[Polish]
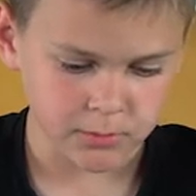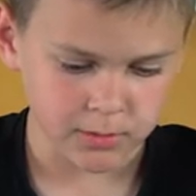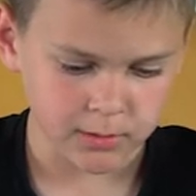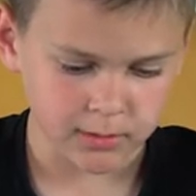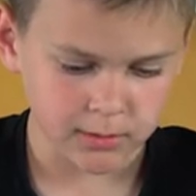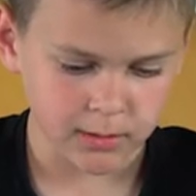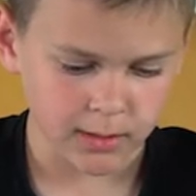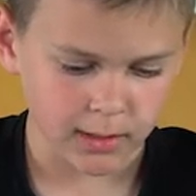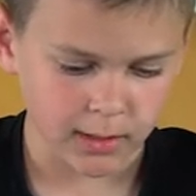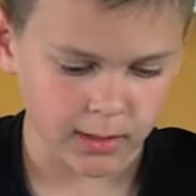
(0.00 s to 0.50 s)
z
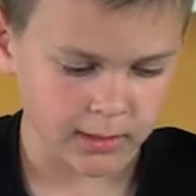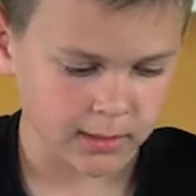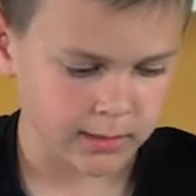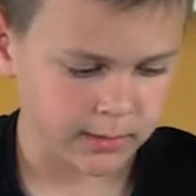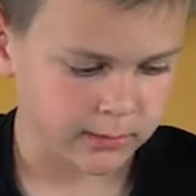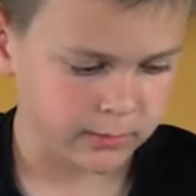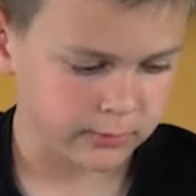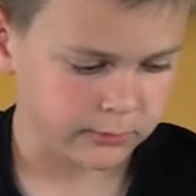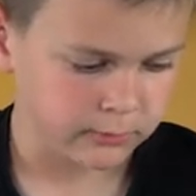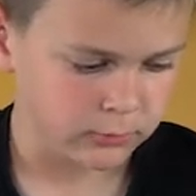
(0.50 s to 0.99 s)
jednej
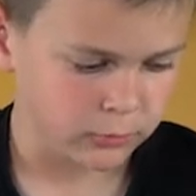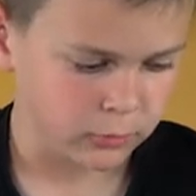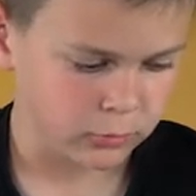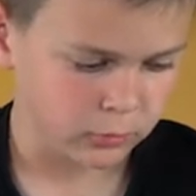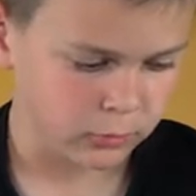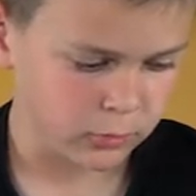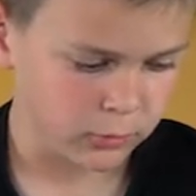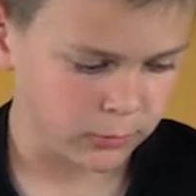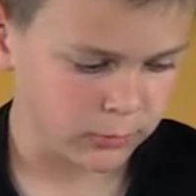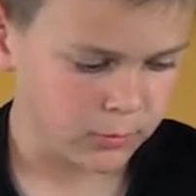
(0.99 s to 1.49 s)
alejki w
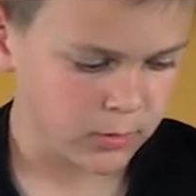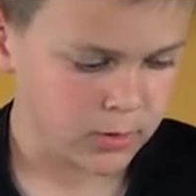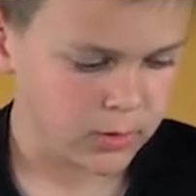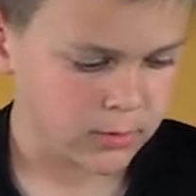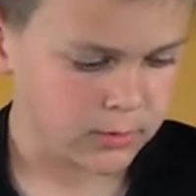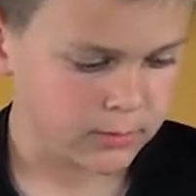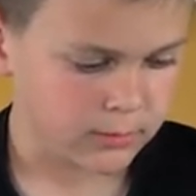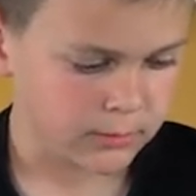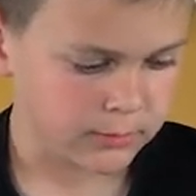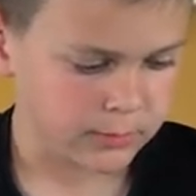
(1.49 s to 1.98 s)
drugą,
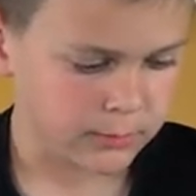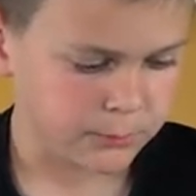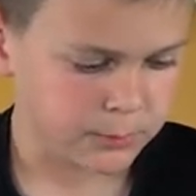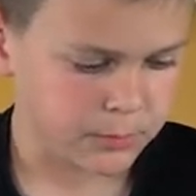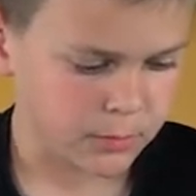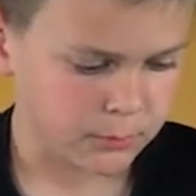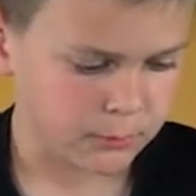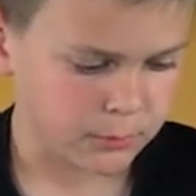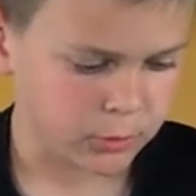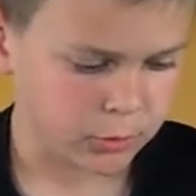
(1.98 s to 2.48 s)

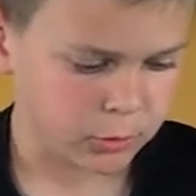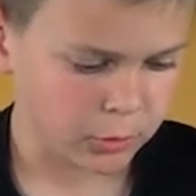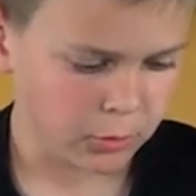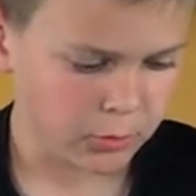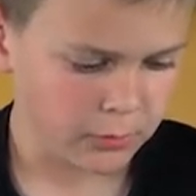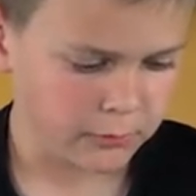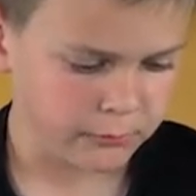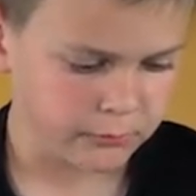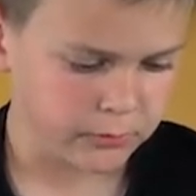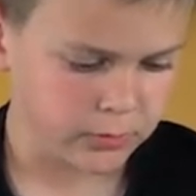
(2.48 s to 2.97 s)
następnie
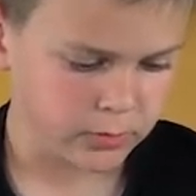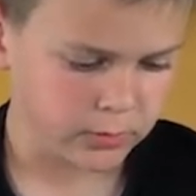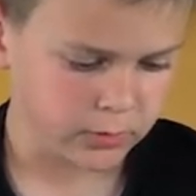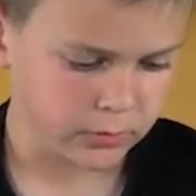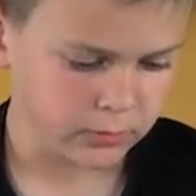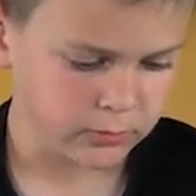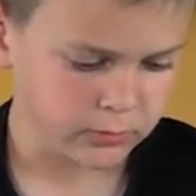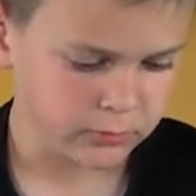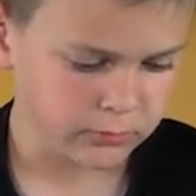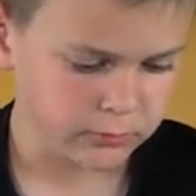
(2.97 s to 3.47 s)
minąłem
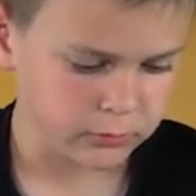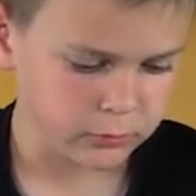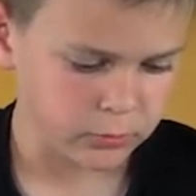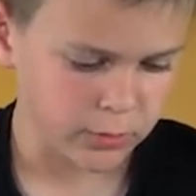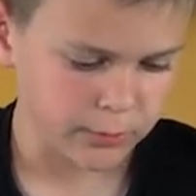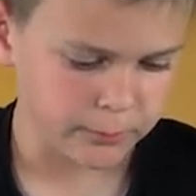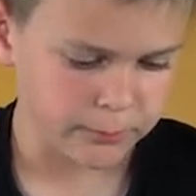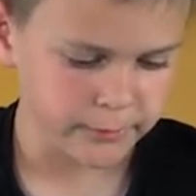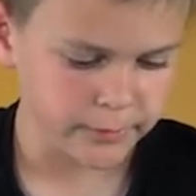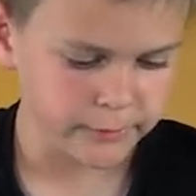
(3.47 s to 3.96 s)
winnicę, w
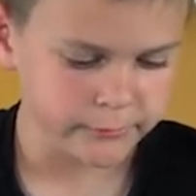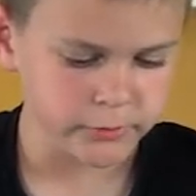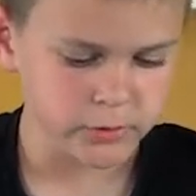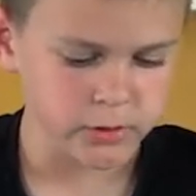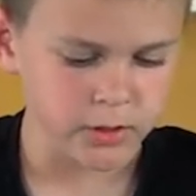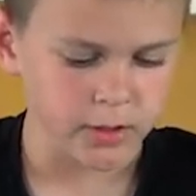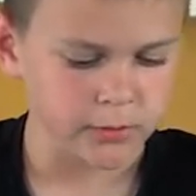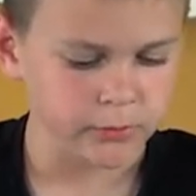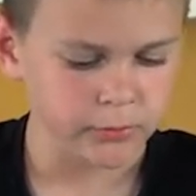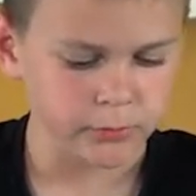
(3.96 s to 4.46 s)
której
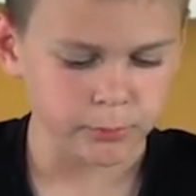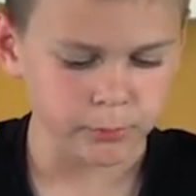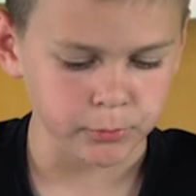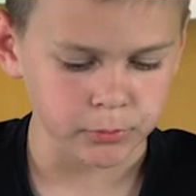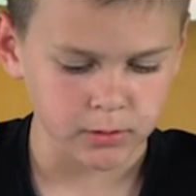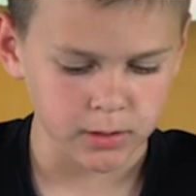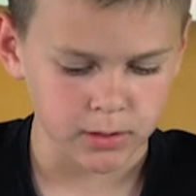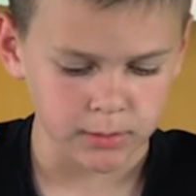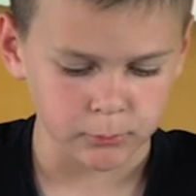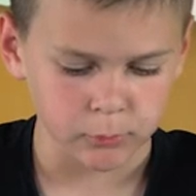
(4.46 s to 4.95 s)
pierwszy raz
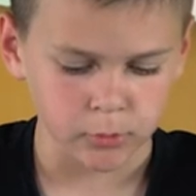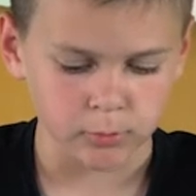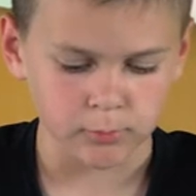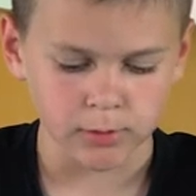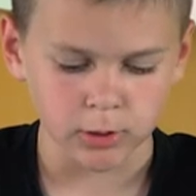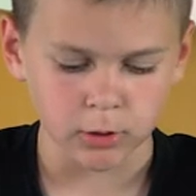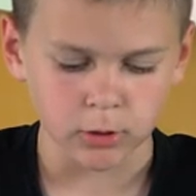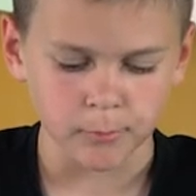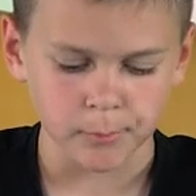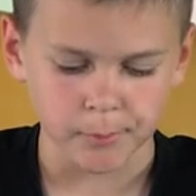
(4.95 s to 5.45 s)
spotkałem
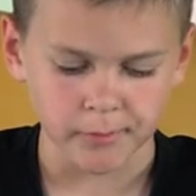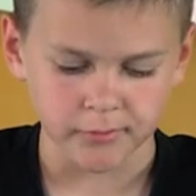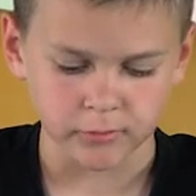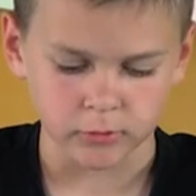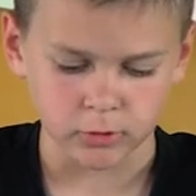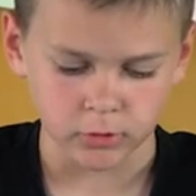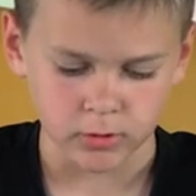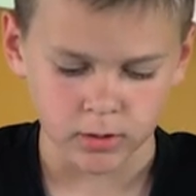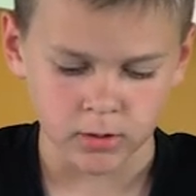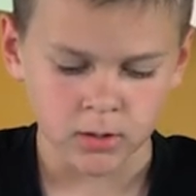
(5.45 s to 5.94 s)
dobrego
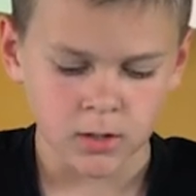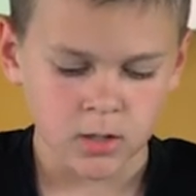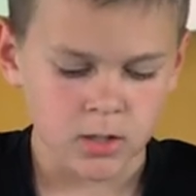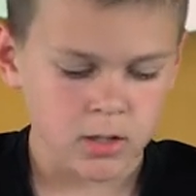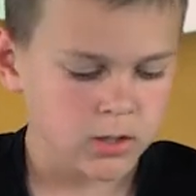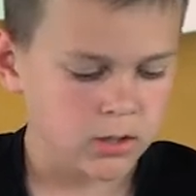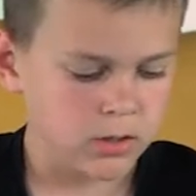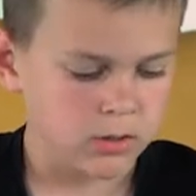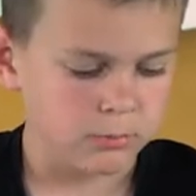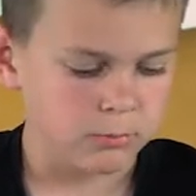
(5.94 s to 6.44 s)
pastora
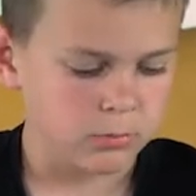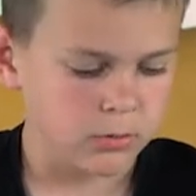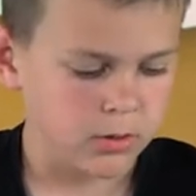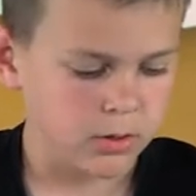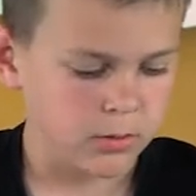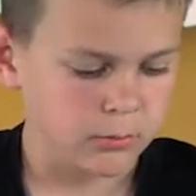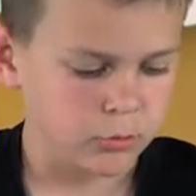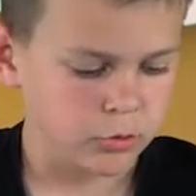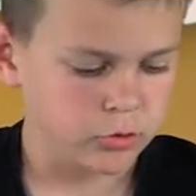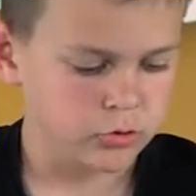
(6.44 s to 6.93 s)
i
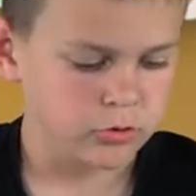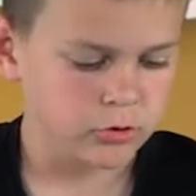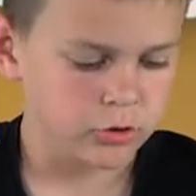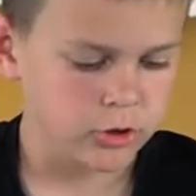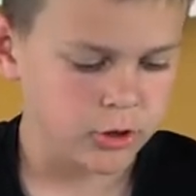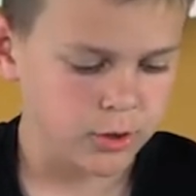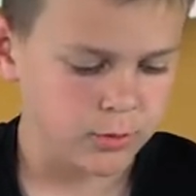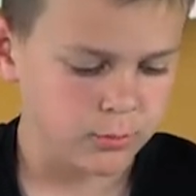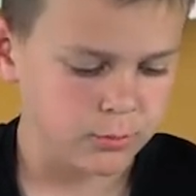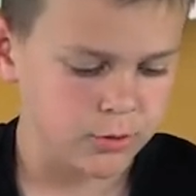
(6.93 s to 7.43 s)
byłem już
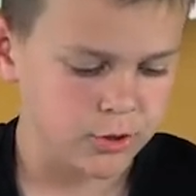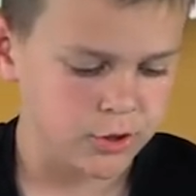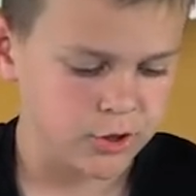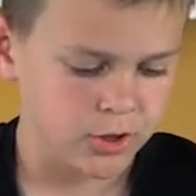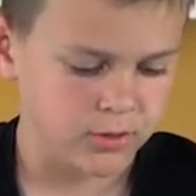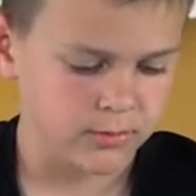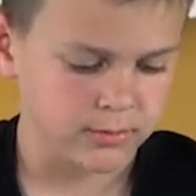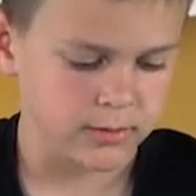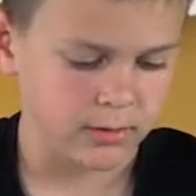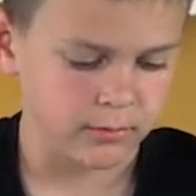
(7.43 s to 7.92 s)
coraz
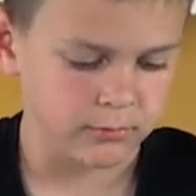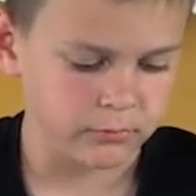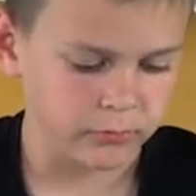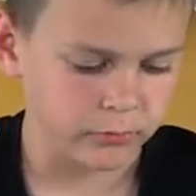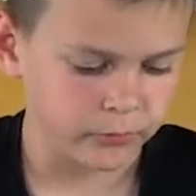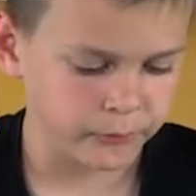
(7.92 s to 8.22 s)
bliżej stawu.